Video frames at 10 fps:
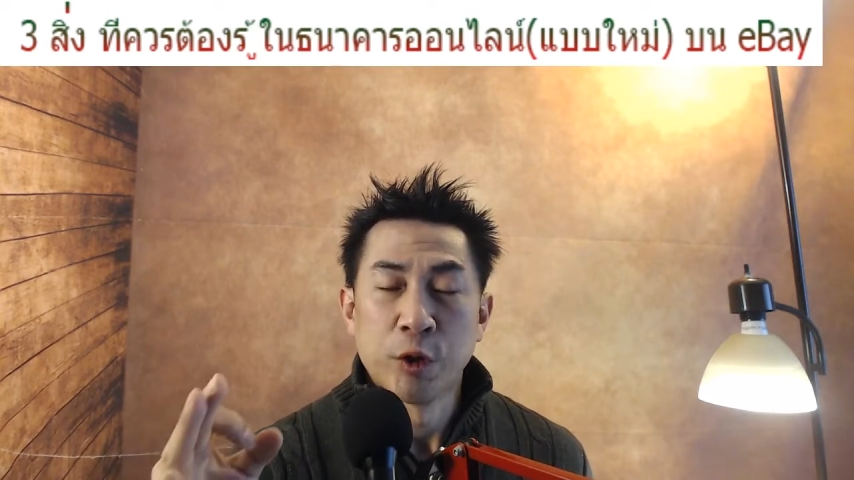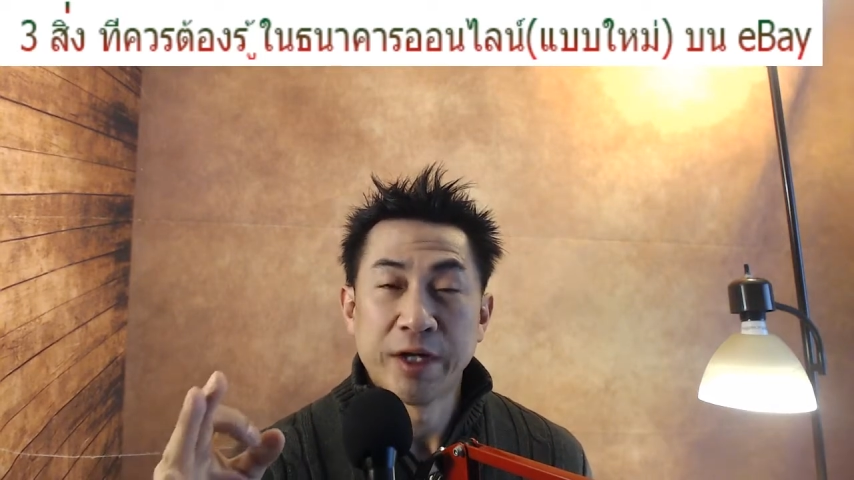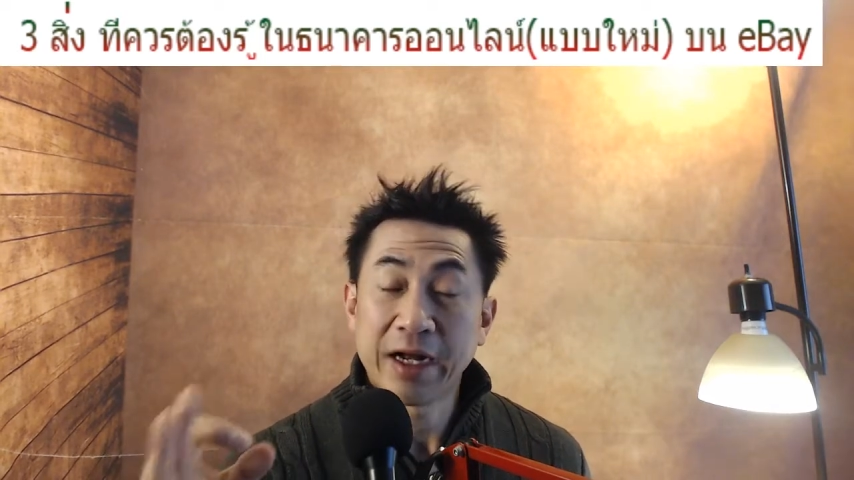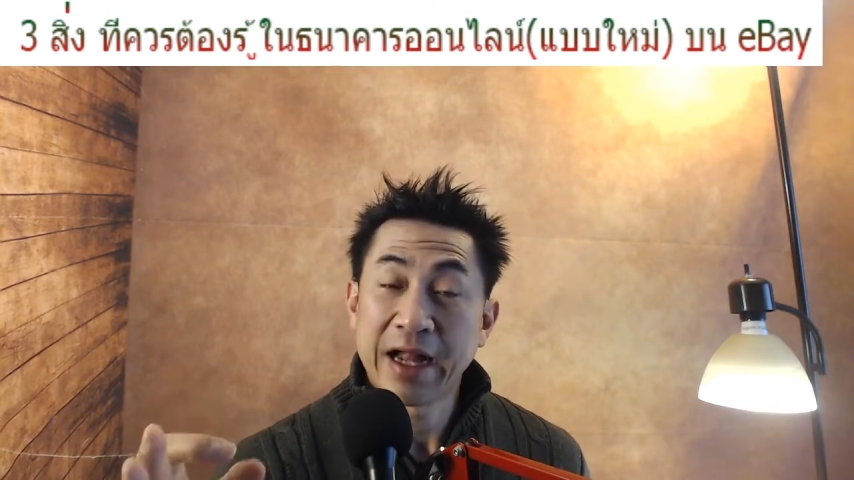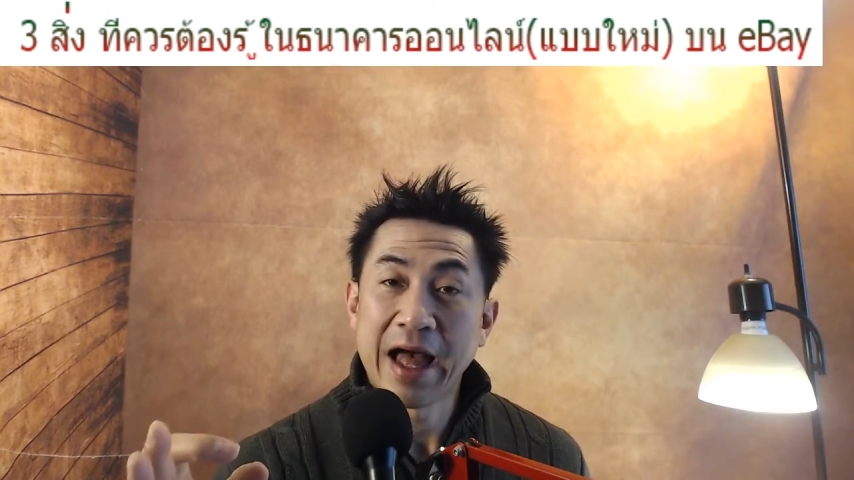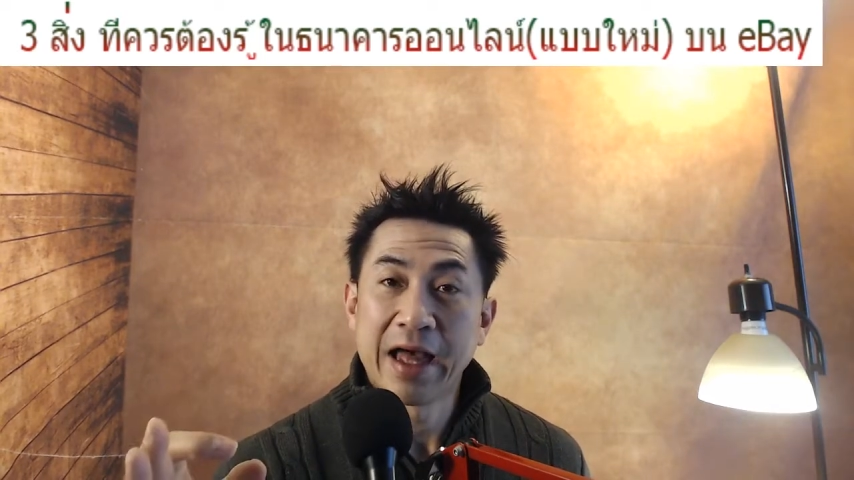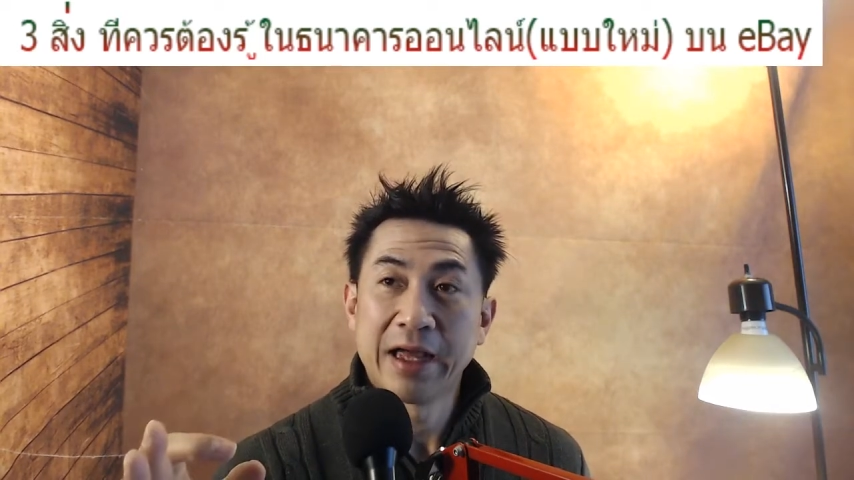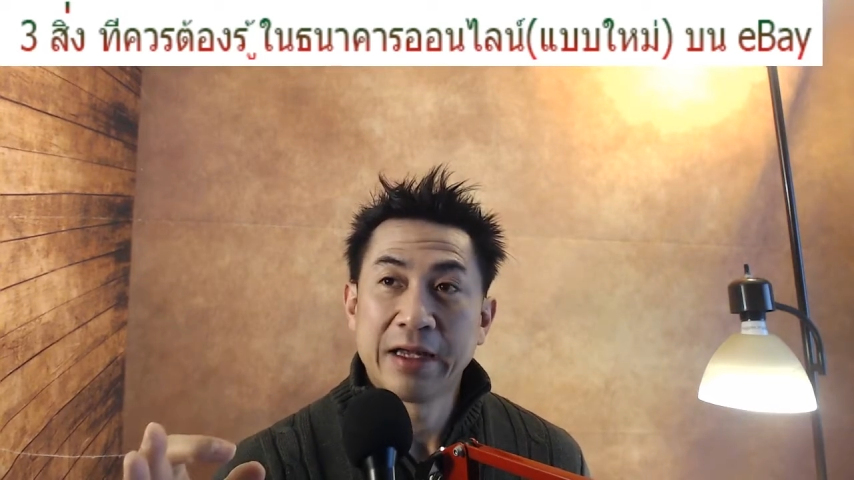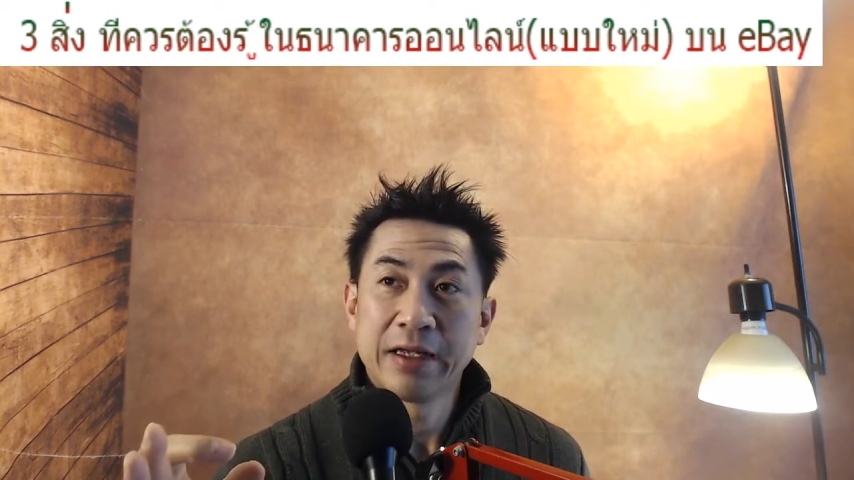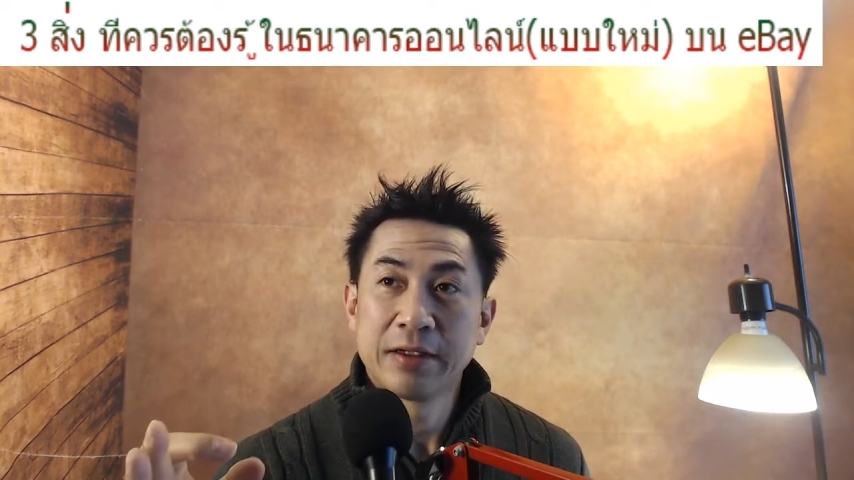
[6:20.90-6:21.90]
นักขาย
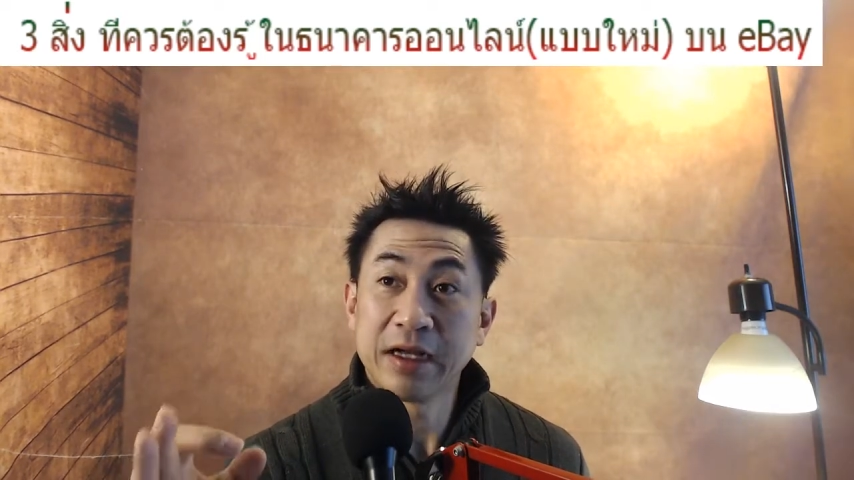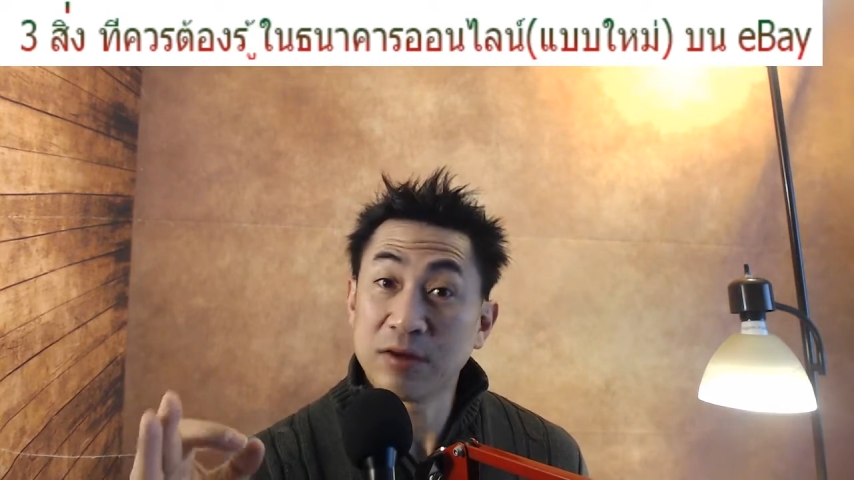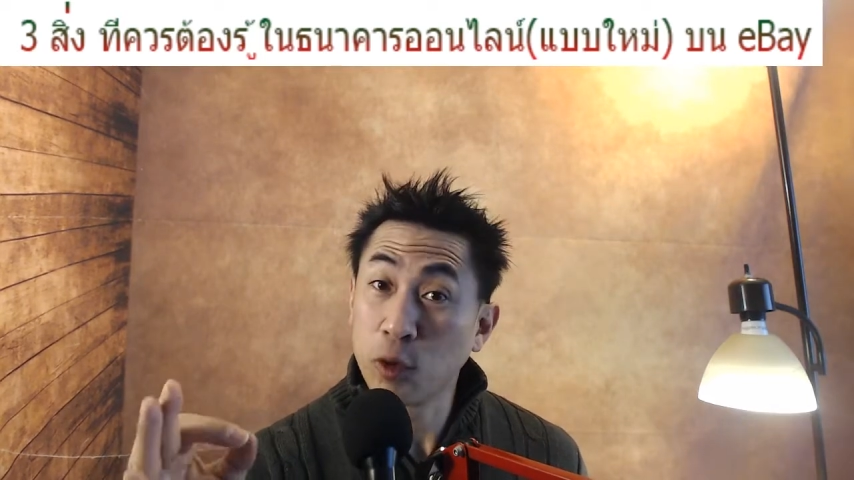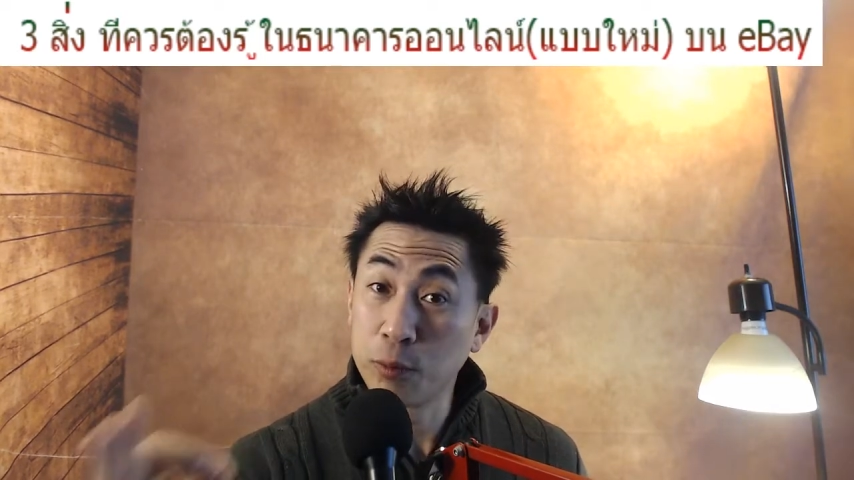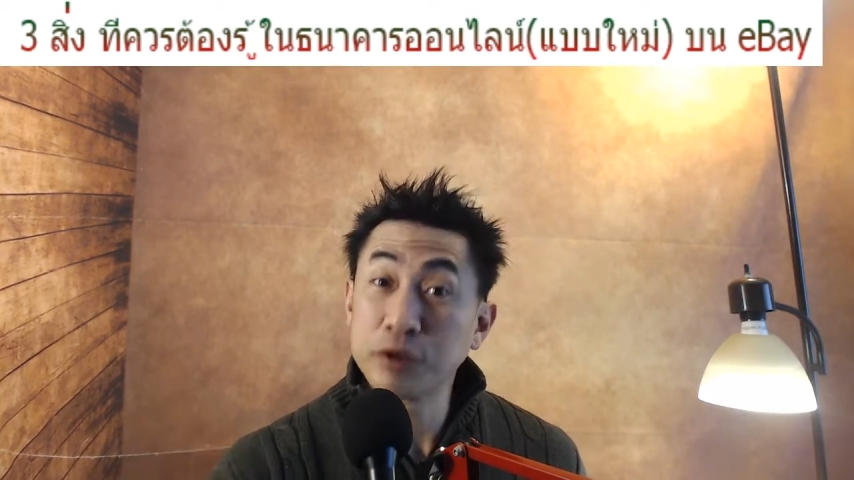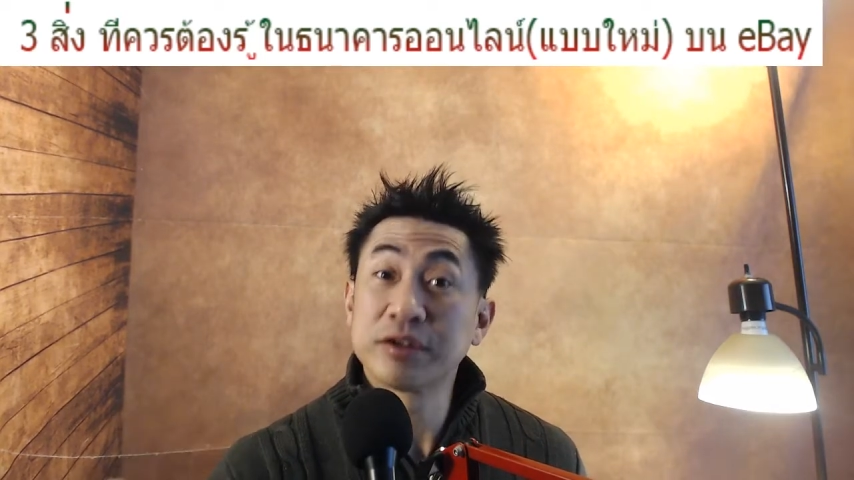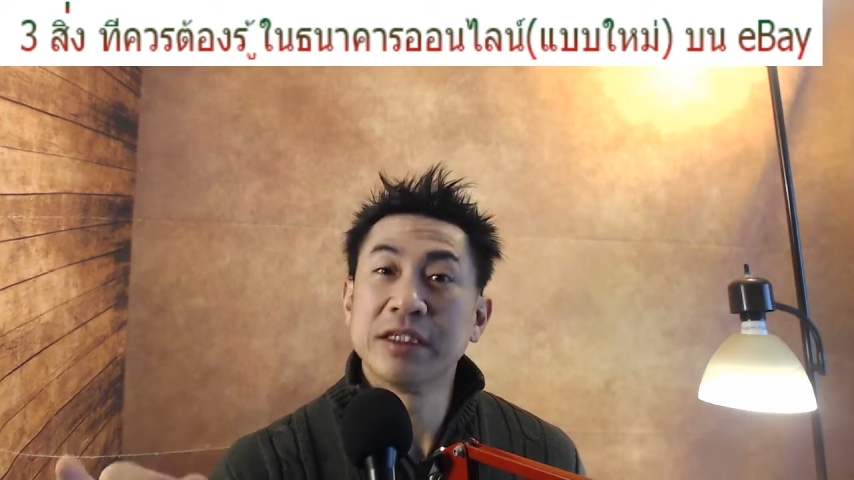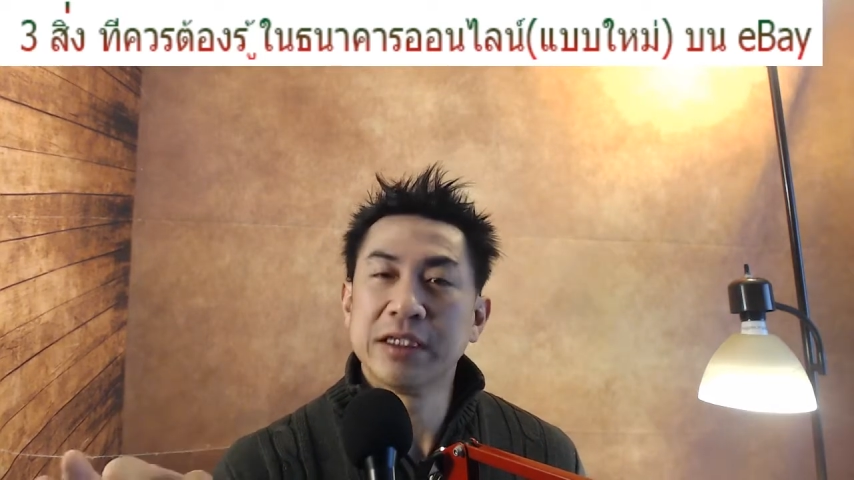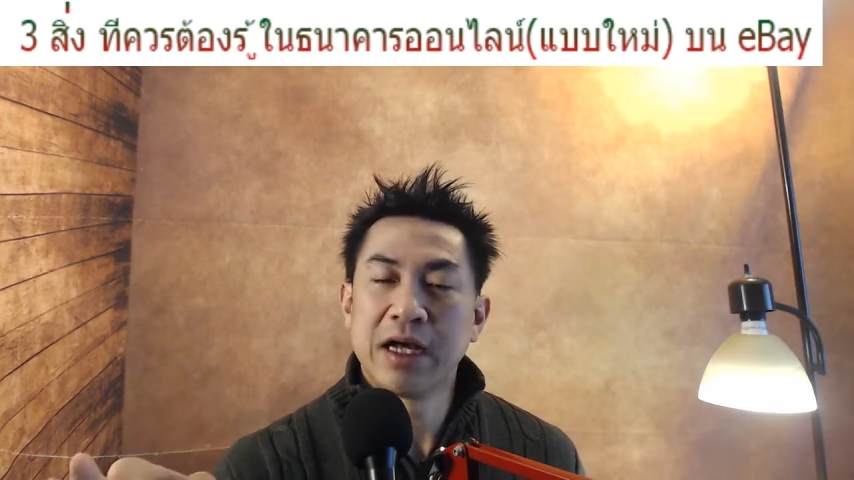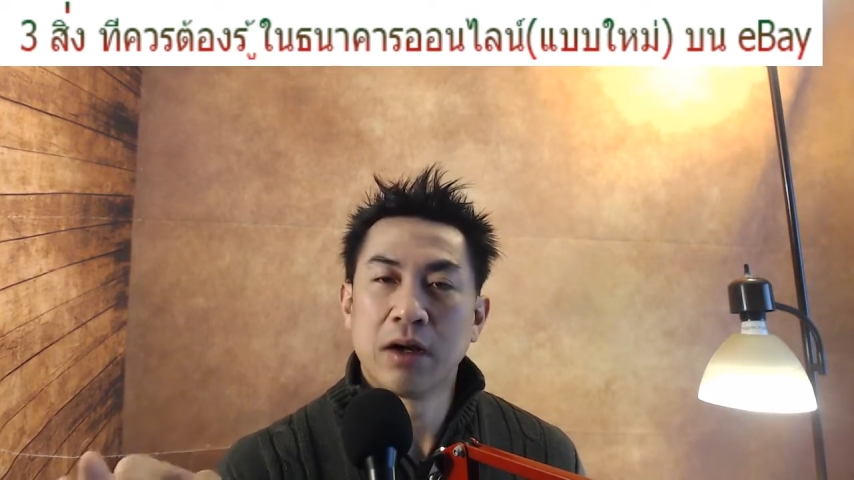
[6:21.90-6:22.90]
นักคนผู้ซื้อ
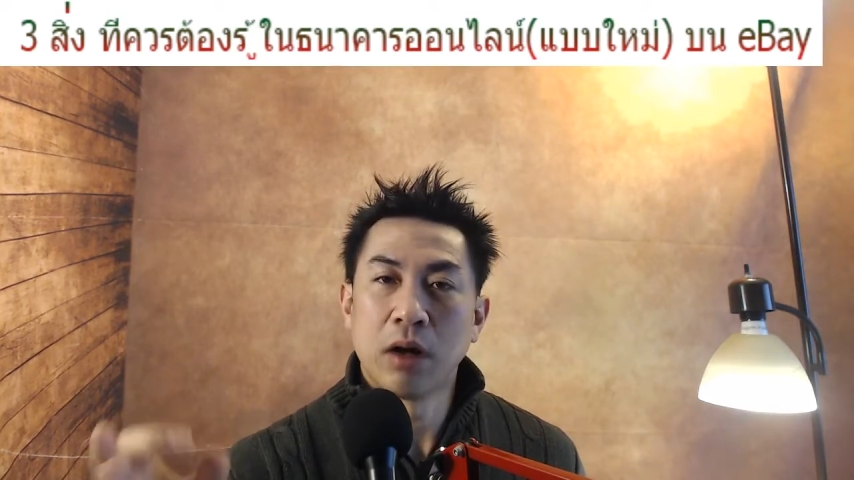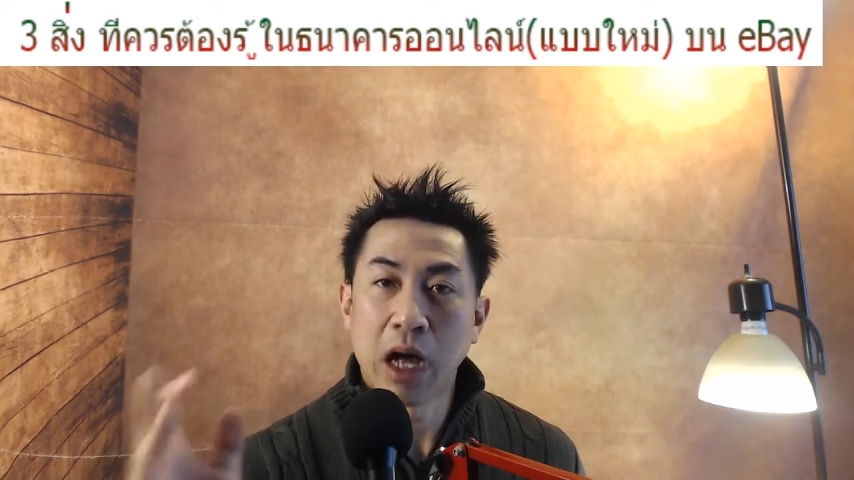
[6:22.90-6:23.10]
เอา